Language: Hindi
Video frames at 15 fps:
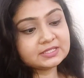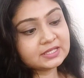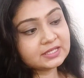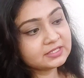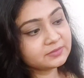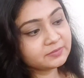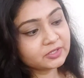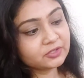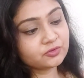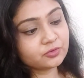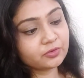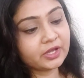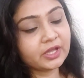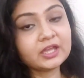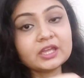से इसमें
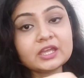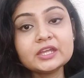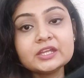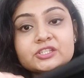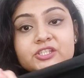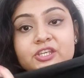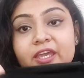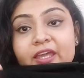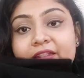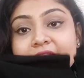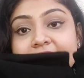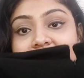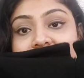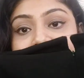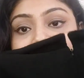जो है चेन
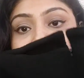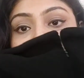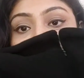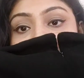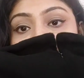दिया गया